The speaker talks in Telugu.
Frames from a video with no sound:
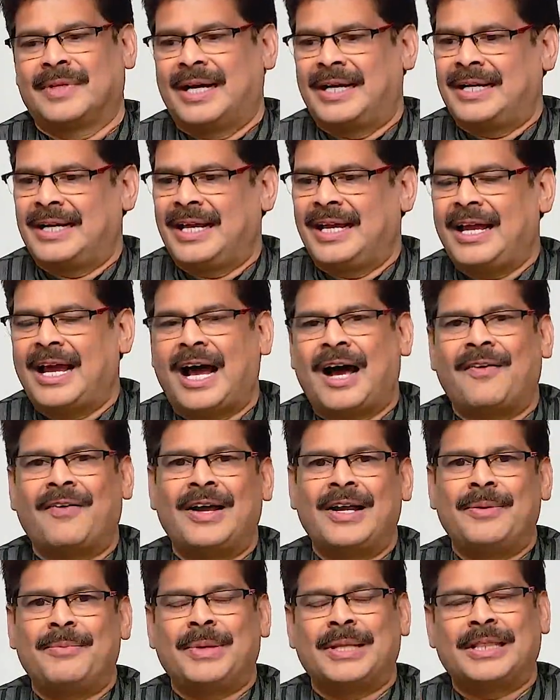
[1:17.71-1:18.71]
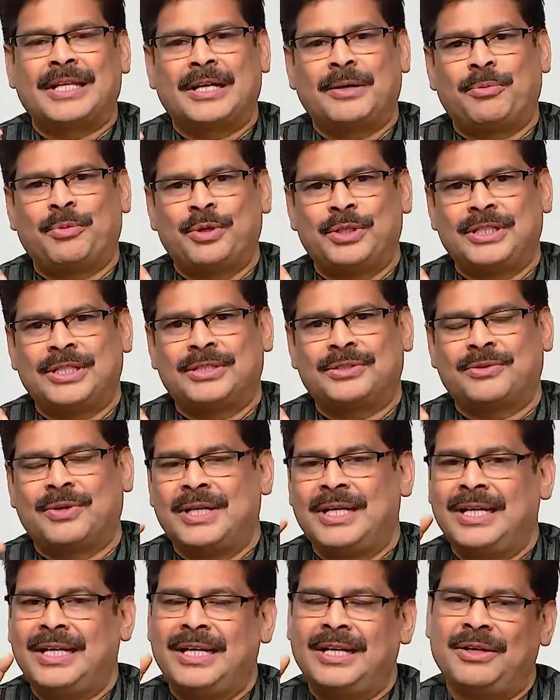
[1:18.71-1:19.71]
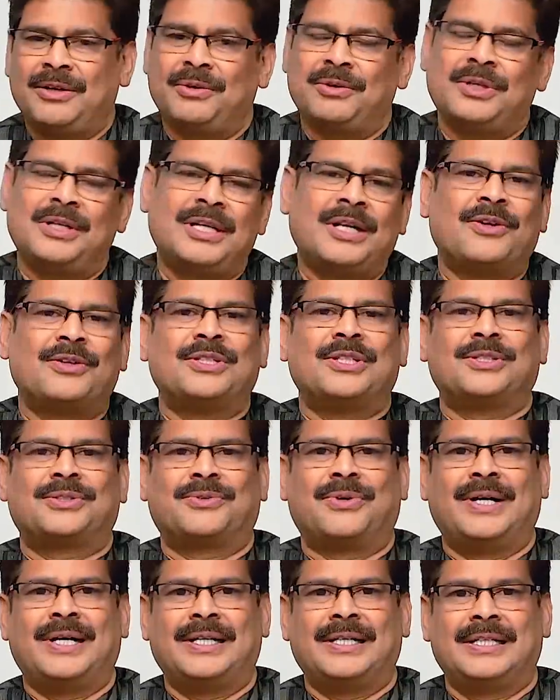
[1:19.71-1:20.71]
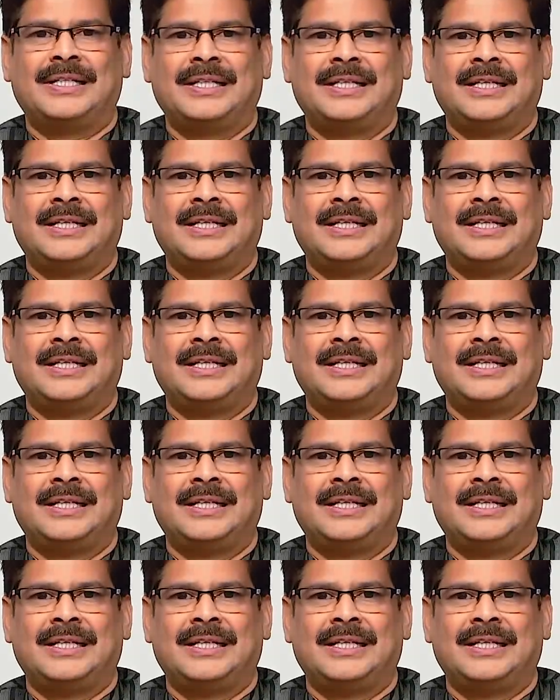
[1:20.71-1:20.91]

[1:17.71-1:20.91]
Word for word: అంటే ఆవాల్ని మెత్తగా పొడి చేసుకొని నిల్వ చేసుకోండి